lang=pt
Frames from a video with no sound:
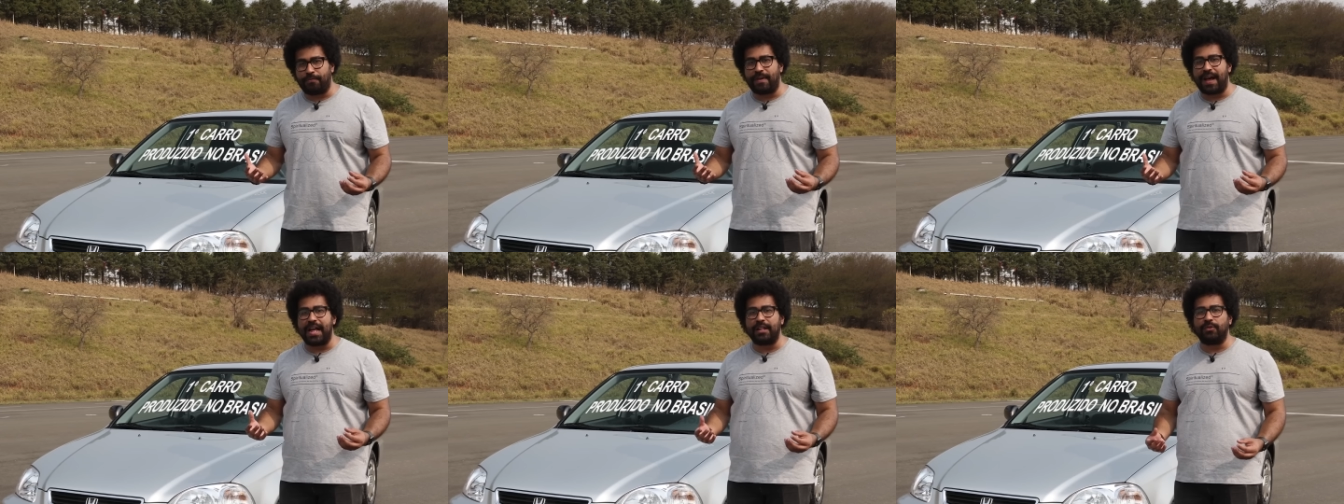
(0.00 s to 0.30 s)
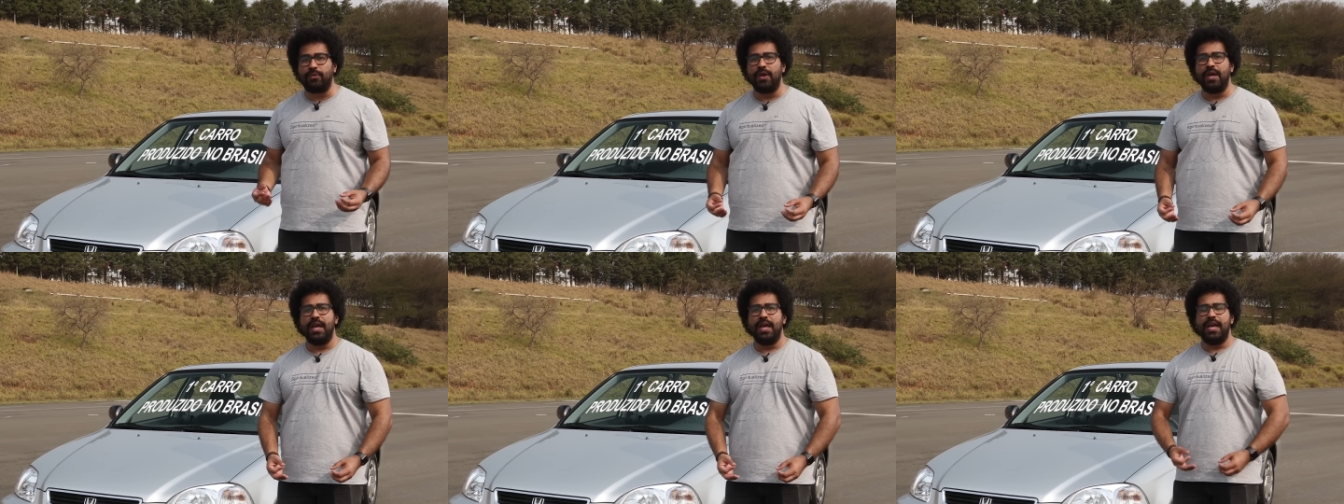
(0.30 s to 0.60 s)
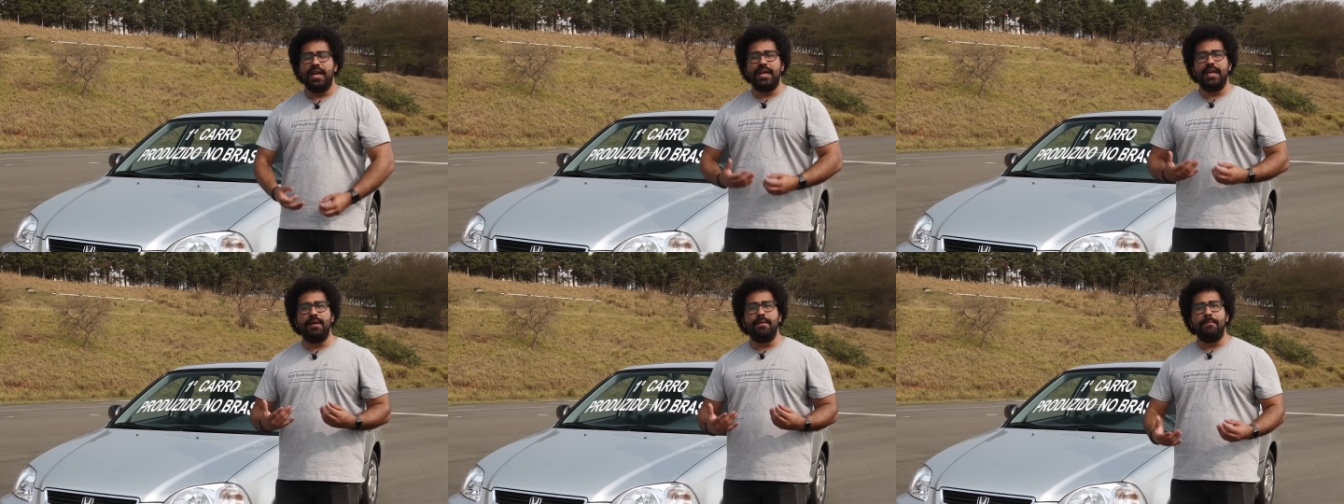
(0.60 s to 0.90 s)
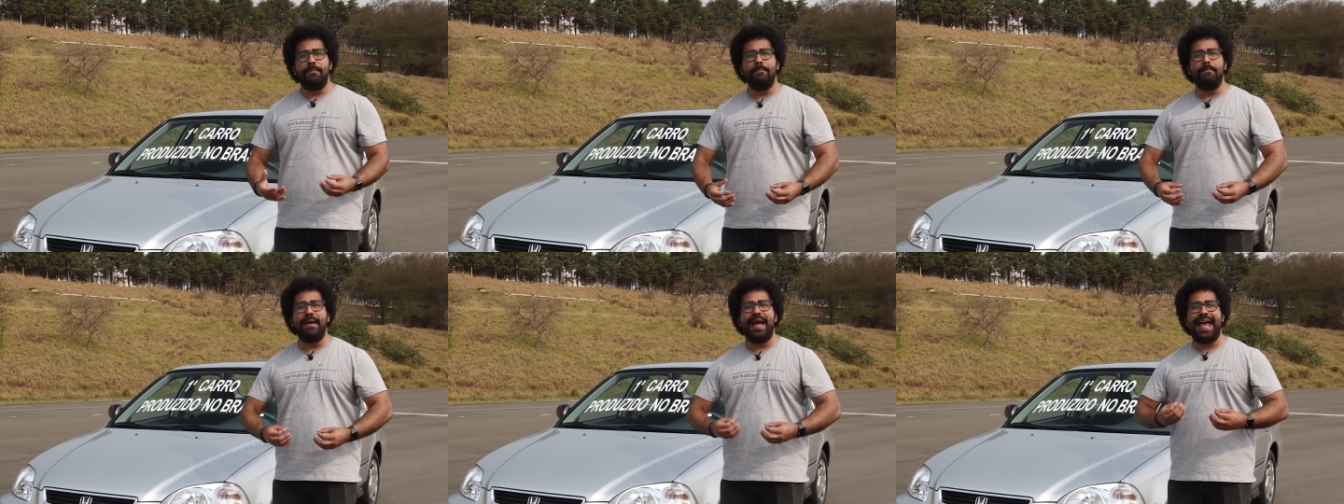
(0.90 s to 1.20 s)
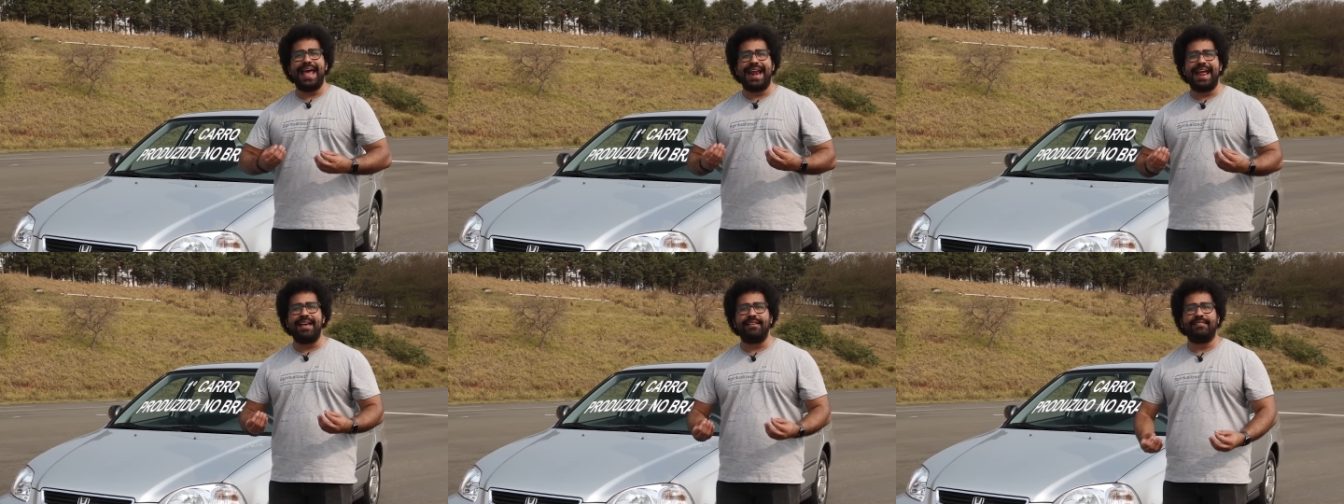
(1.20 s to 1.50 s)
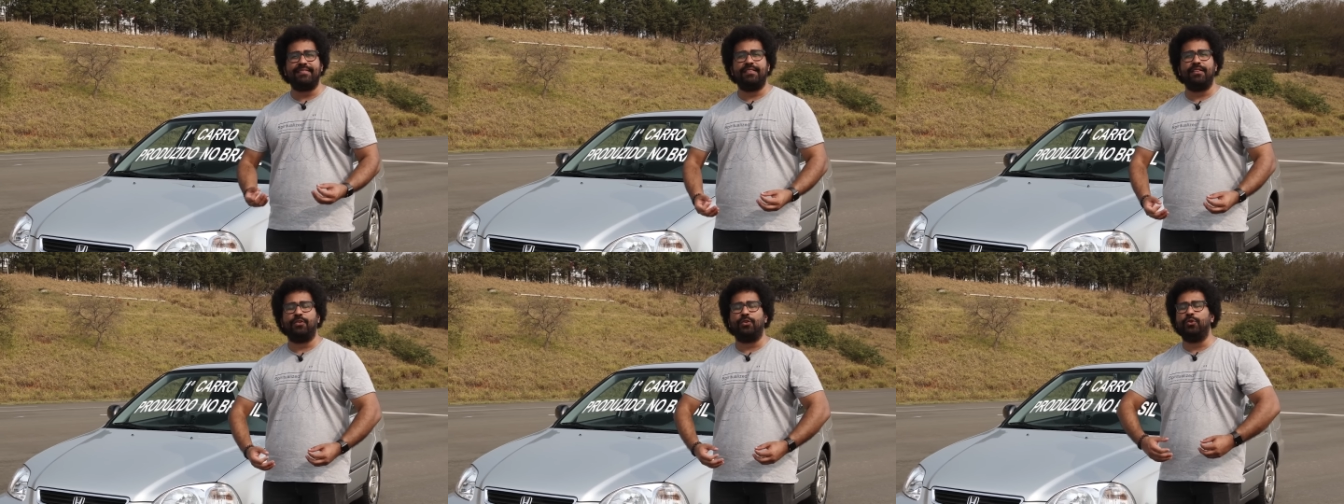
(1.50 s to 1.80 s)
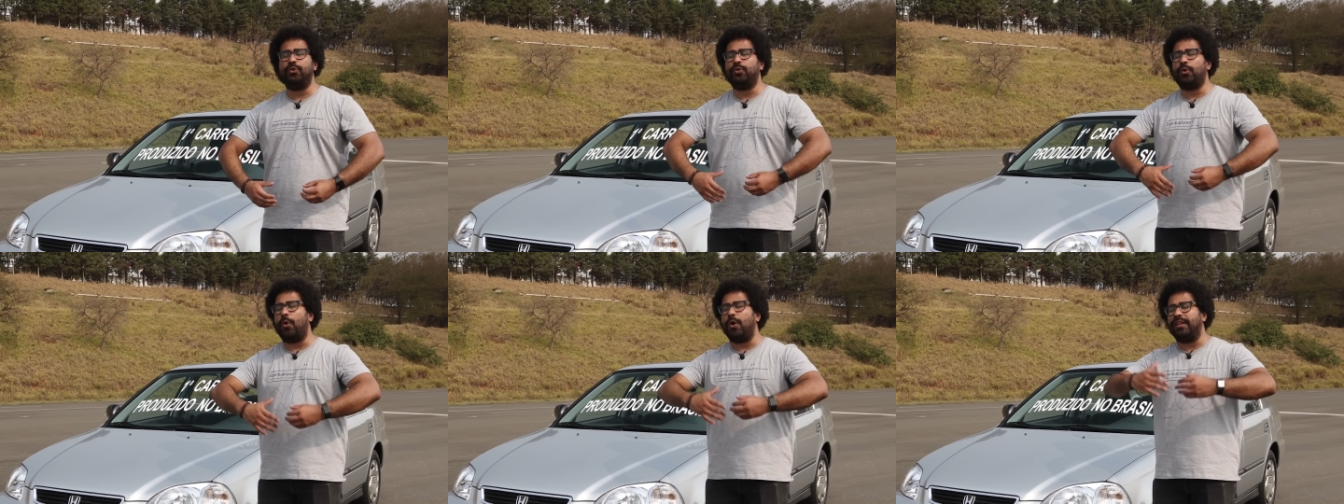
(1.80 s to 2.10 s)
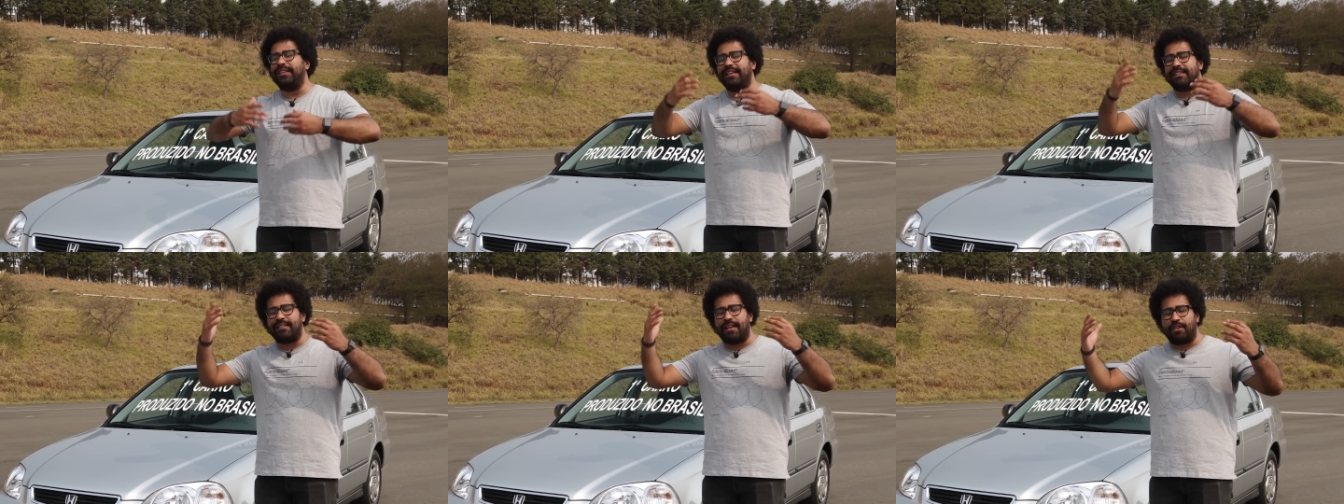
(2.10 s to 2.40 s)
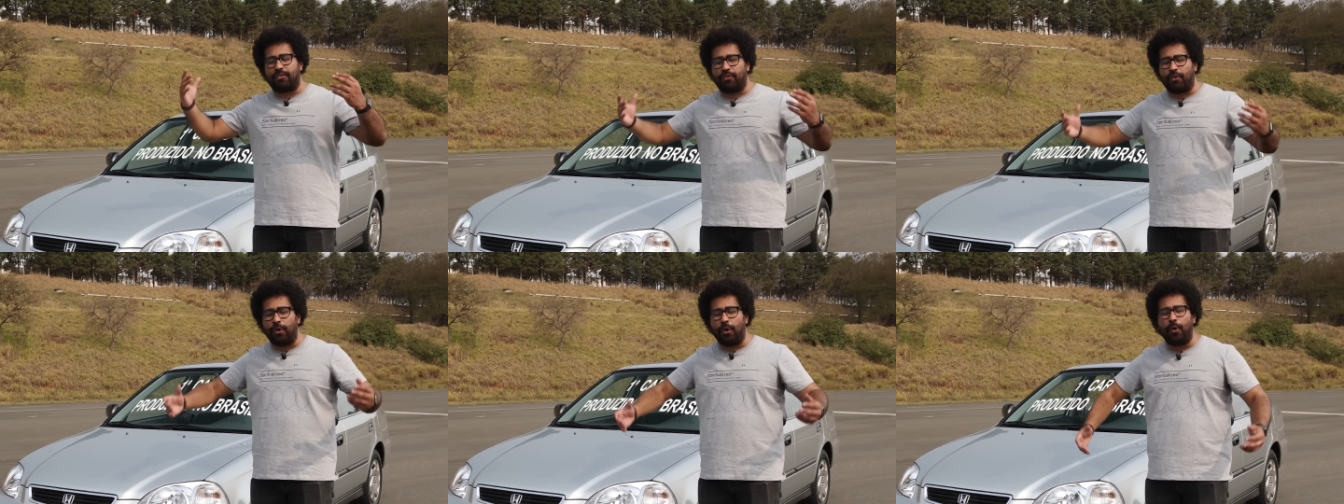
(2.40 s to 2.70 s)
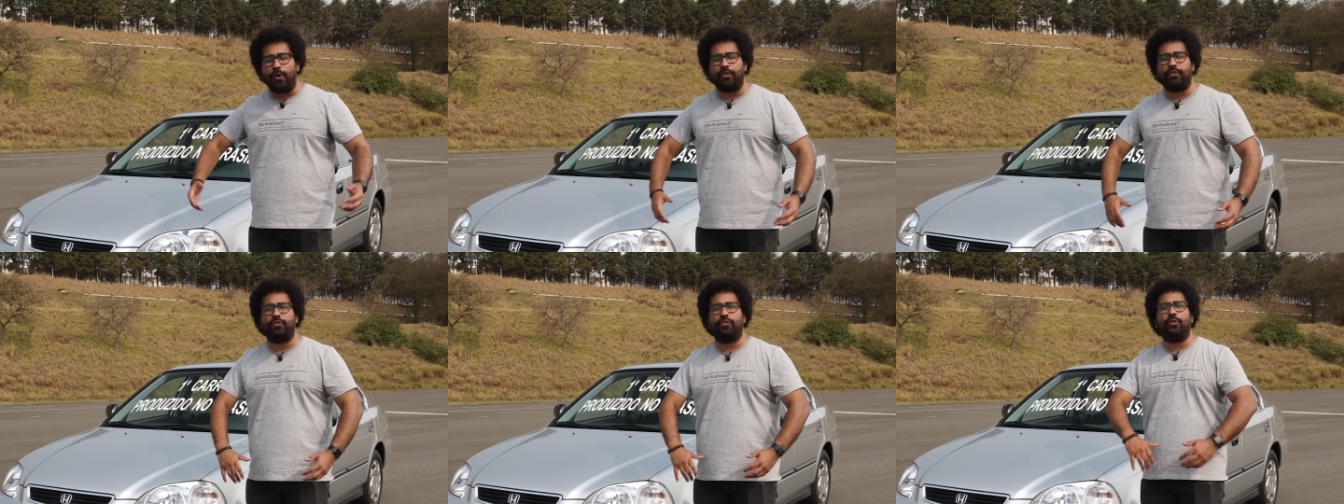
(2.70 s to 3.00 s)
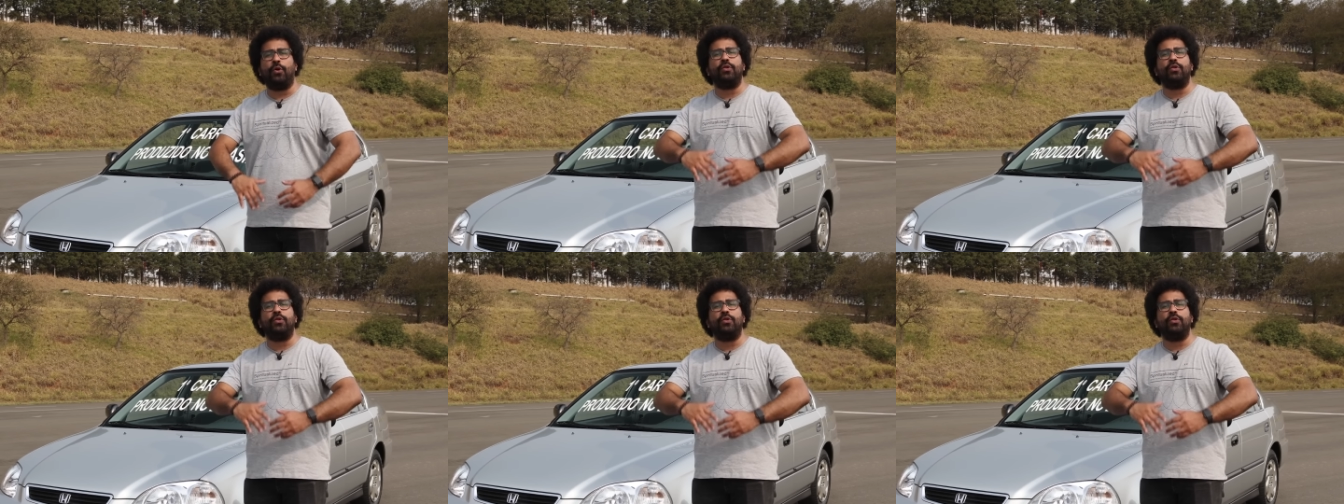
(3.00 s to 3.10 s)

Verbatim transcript: fato, e merece todas as loas,